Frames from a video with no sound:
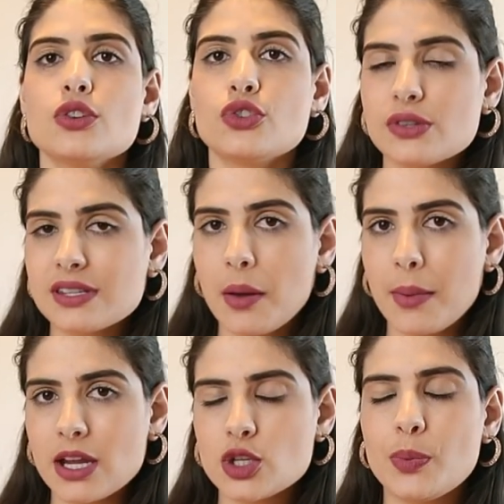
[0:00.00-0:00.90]

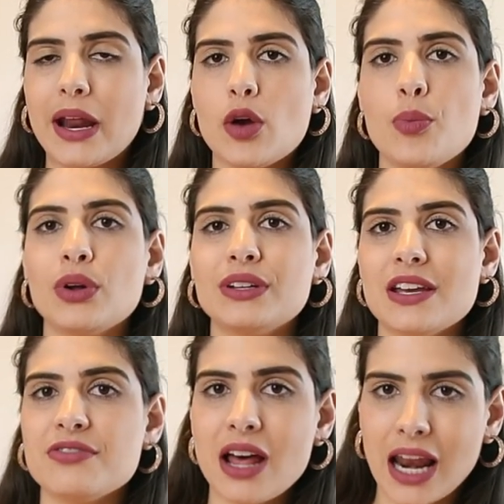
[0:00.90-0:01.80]
justamente para eu
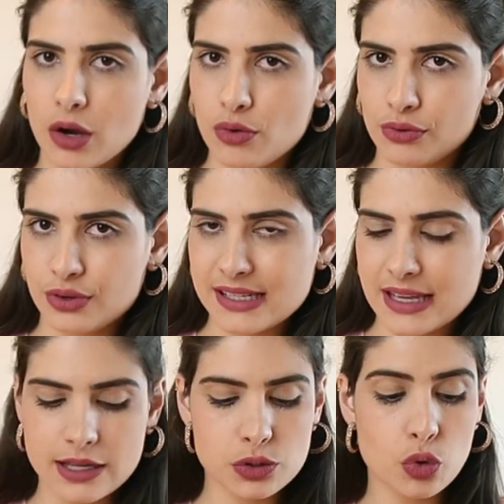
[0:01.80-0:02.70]
poder falar com
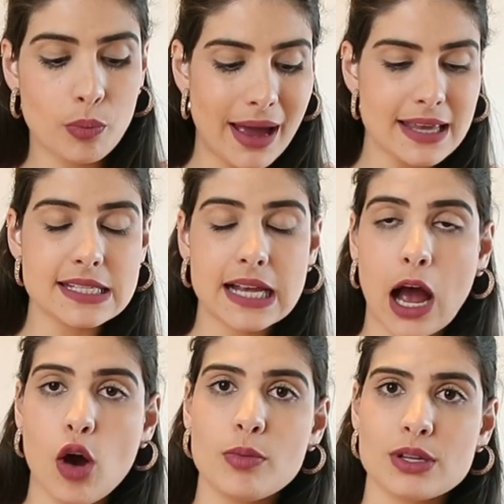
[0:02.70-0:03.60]
vocês com mais
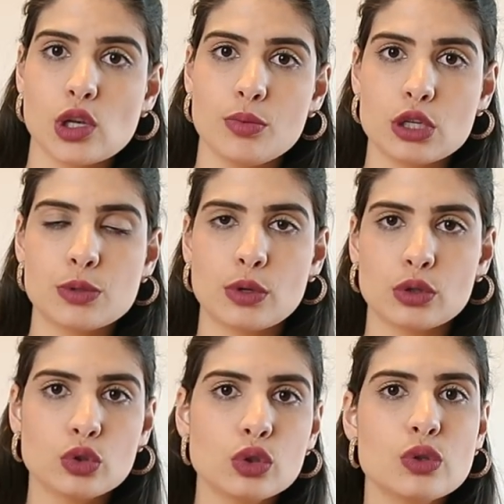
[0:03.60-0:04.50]
calma sobre os
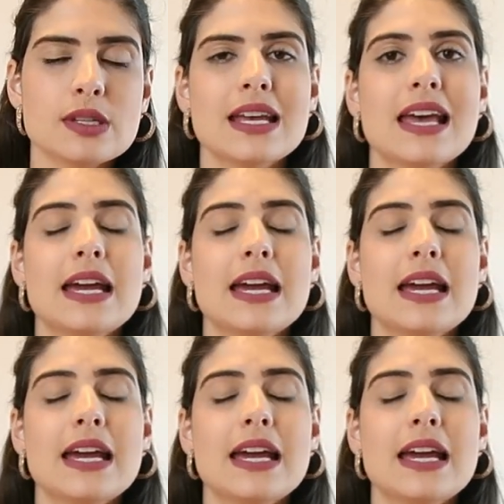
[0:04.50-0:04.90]
produtos